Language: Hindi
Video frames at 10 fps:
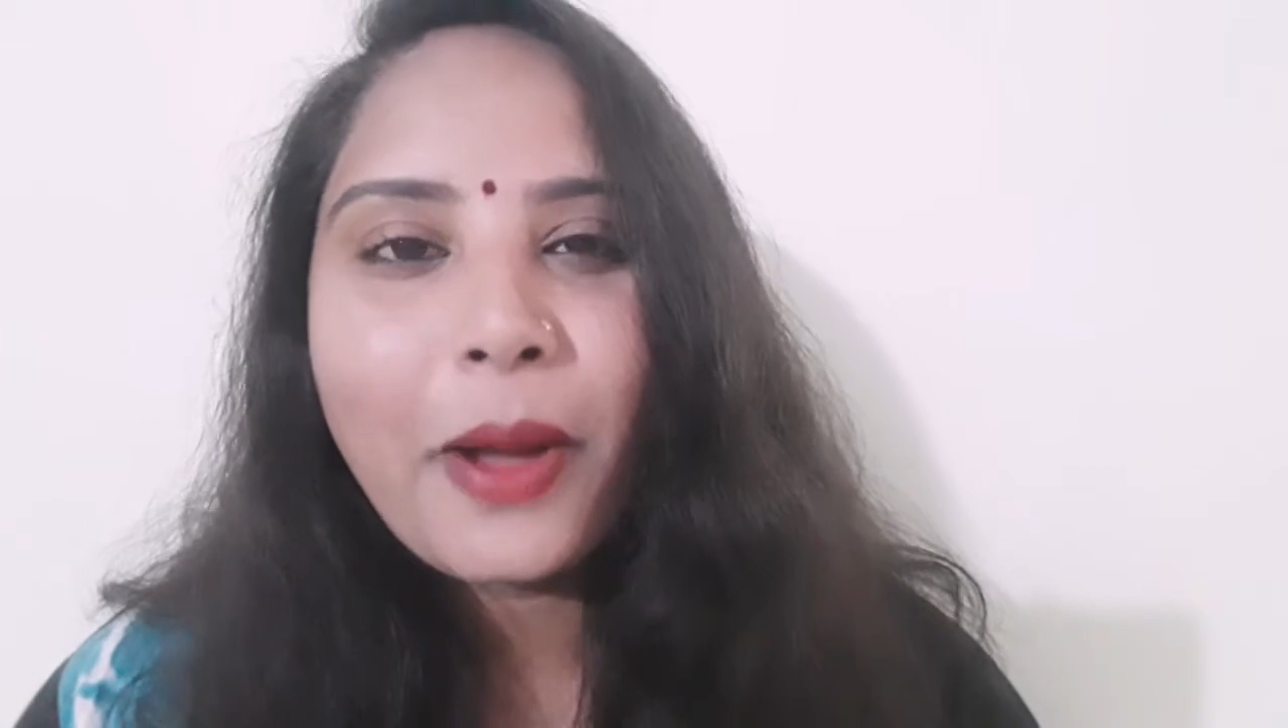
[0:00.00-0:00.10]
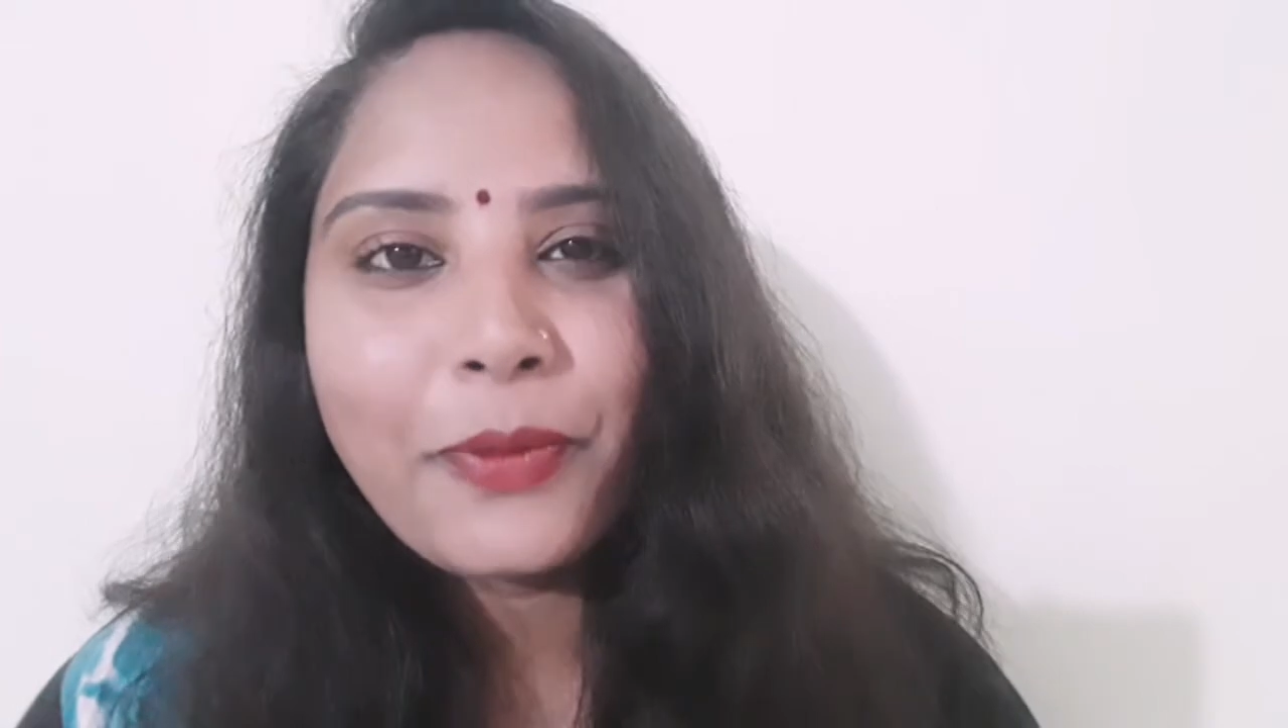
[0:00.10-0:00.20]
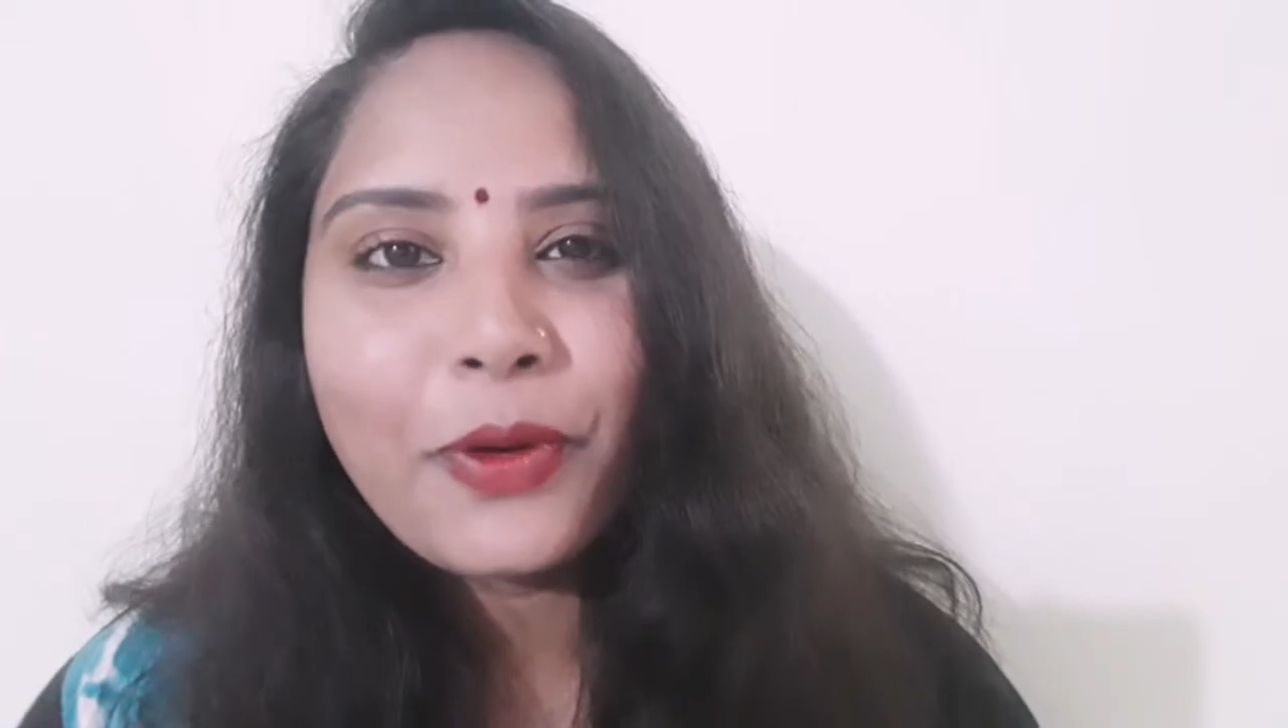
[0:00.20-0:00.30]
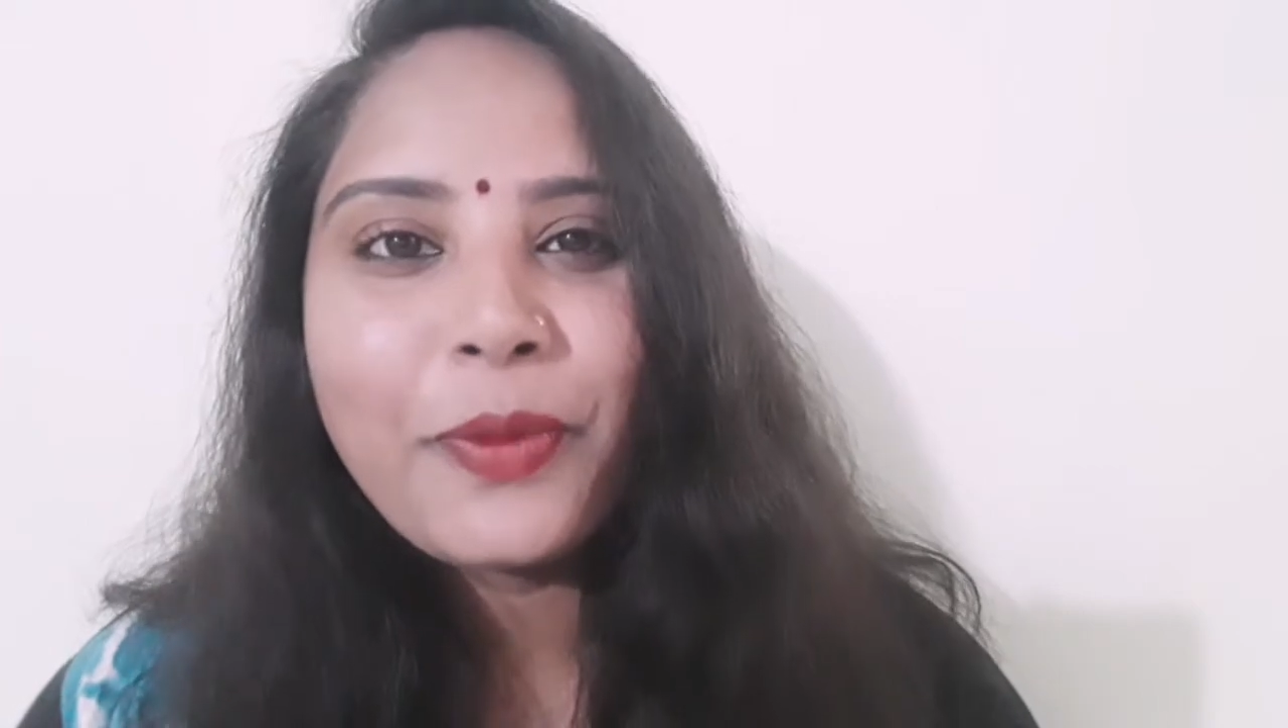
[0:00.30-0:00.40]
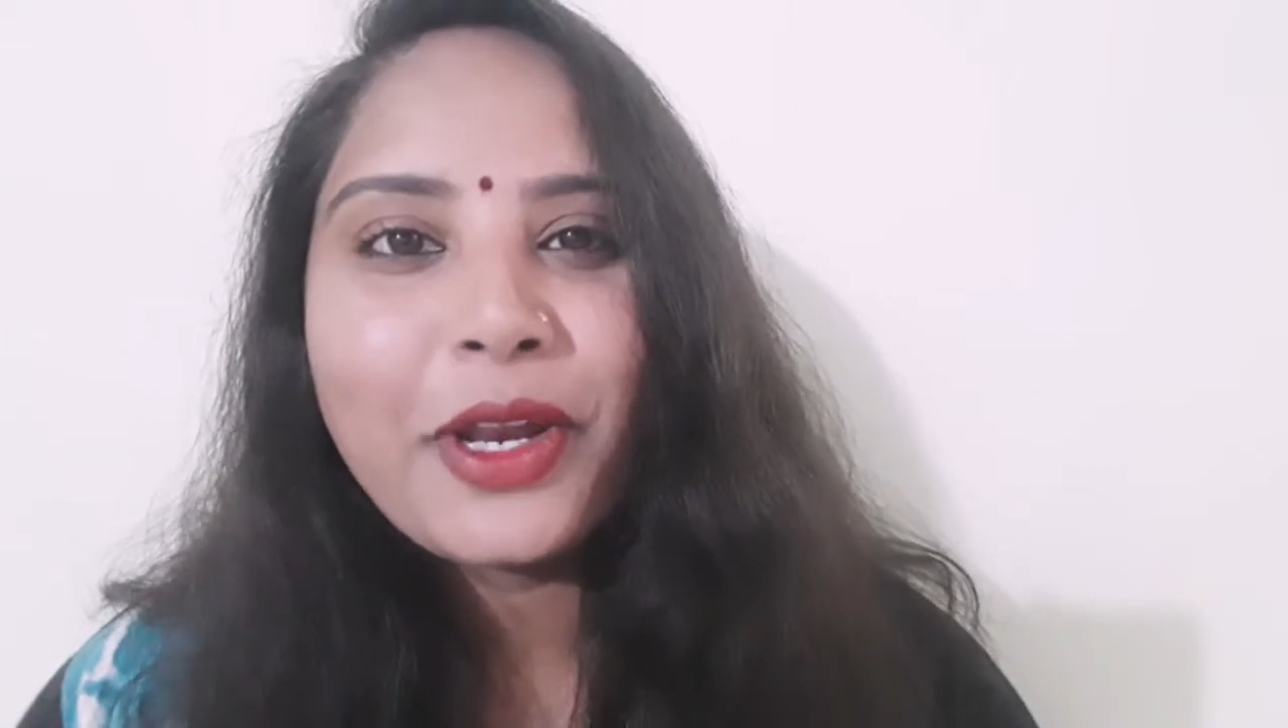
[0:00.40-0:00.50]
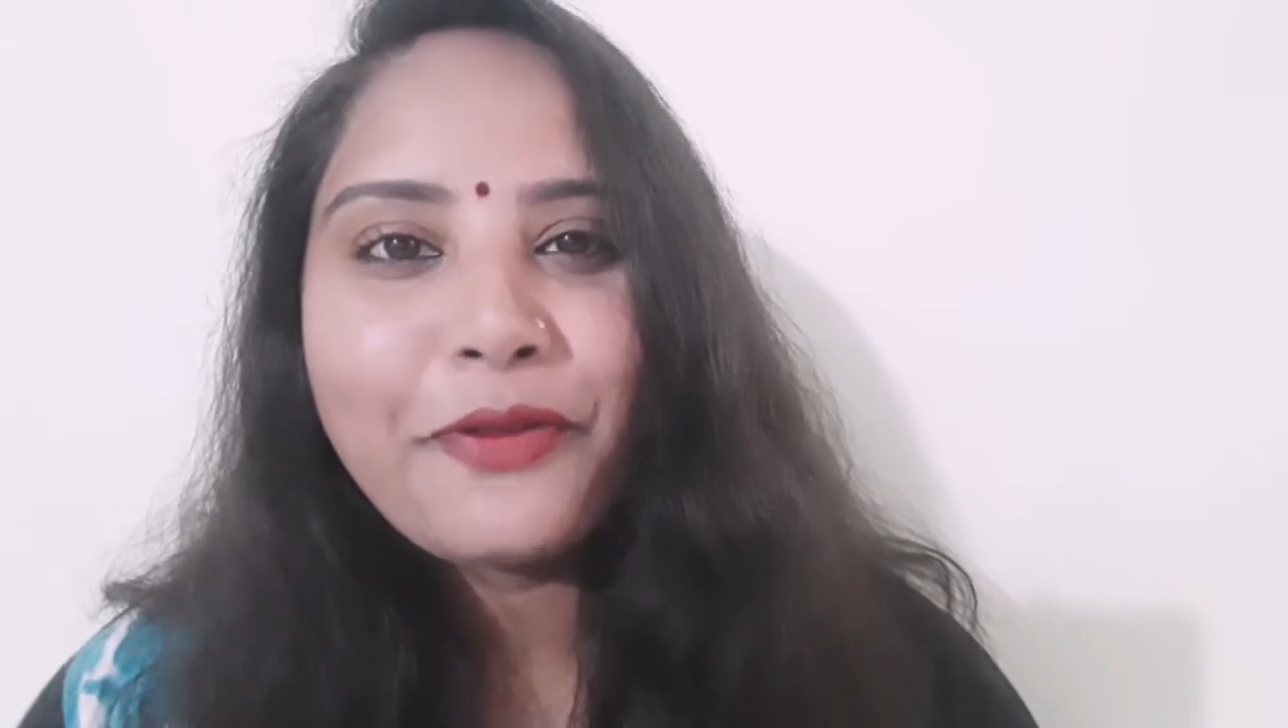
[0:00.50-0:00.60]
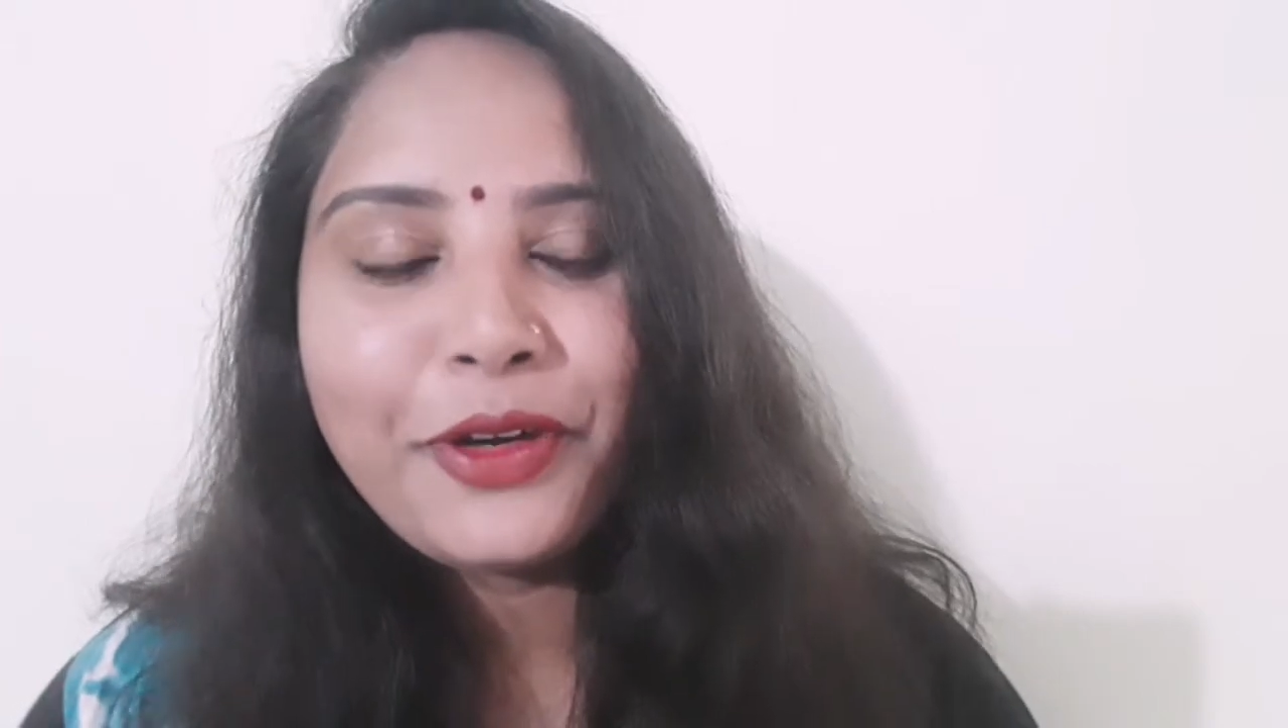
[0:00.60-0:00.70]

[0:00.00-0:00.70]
आपको मेरा